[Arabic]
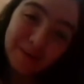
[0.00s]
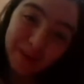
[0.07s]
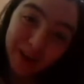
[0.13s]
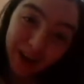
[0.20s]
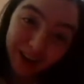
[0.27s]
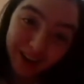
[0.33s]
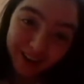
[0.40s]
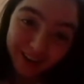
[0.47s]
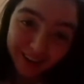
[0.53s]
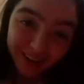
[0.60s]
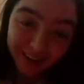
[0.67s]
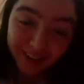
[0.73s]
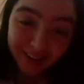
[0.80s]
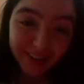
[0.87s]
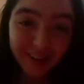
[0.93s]
بالحق
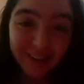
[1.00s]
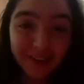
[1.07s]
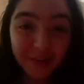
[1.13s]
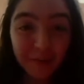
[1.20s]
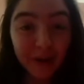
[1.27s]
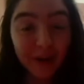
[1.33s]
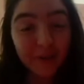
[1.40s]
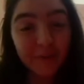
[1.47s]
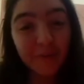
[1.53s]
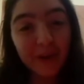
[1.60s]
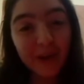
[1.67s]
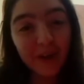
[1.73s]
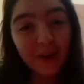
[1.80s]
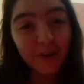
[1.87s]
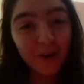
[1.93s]
آه، جماعة
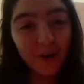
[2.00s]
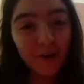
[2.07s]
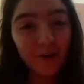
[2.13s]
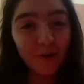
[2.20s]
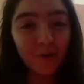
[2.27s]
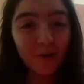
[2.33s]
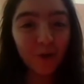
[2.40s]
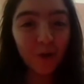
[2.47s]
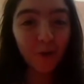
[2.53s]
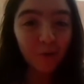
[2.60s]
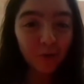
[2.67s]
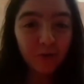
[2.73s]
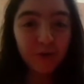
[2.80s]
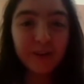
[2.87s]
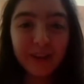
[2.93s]
بيل الكل
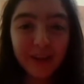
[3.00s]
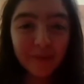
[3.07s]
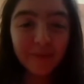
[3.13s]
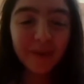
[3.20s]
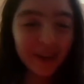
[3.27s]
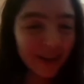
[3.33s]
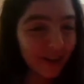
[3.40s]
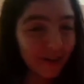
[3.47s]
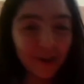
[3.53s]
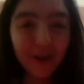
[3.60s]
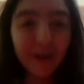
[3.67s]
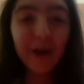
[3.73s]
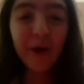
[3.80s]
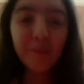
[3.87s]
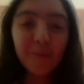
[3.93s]
والكوميونيتي بيل
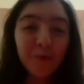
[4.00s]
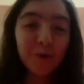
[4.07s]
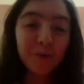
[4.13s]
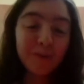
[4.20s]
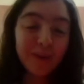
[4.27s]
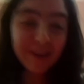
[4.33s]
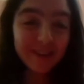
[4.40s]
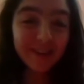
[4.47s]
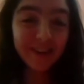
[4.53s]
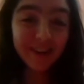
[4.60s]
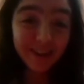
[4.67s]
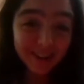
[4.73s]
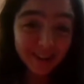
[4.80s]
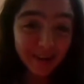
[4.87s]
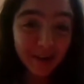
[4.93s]
الكل نحبوكم ياسر
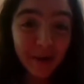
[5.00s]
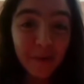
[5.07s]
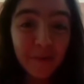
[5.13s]
ياسر